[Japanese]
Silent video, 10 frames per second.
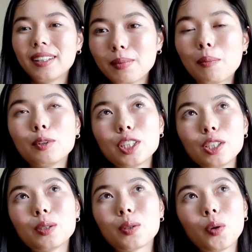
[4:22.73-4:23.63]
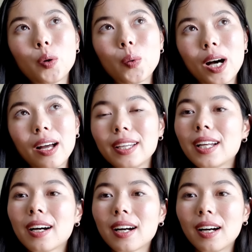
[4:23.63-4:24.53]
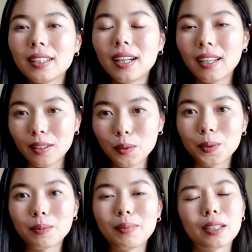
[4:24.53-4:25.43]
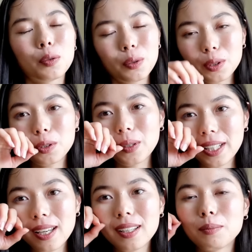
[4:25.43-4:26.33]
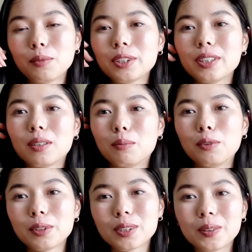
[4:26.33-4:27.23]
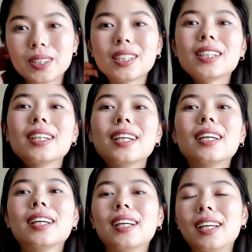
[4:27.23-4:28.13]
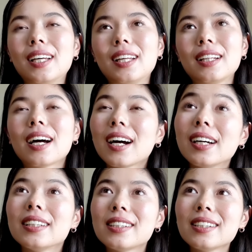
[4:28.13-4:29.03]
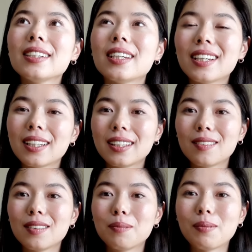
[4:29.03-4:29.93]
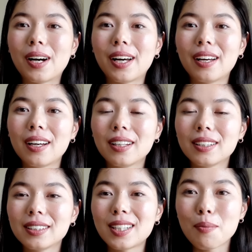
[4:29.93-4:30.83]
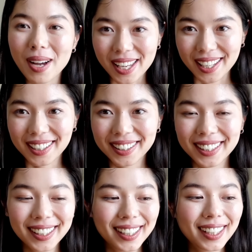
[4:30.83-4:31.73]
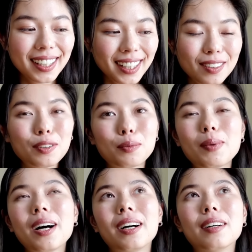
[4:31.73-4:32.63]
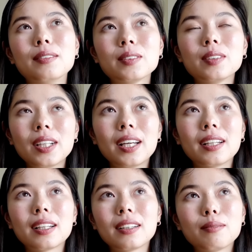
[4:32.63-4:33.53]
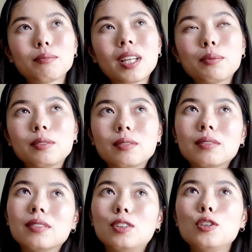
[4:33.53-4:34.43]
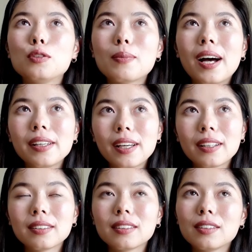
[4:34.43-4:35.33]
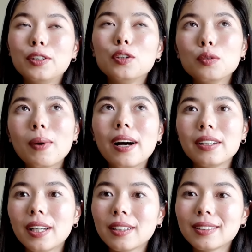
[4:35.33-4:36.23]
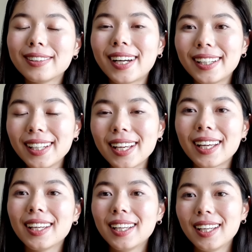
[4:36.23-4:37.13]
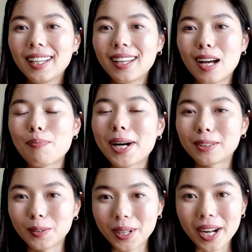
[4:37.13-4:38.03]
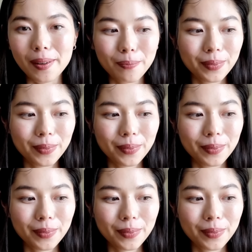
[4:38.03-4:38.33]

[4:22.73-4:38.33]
もちろんここは田舎だけど、東京はね、もちろんもう少し、高いし、狭いけど、ほんとね、多分10万円、9万円くらいでアパートが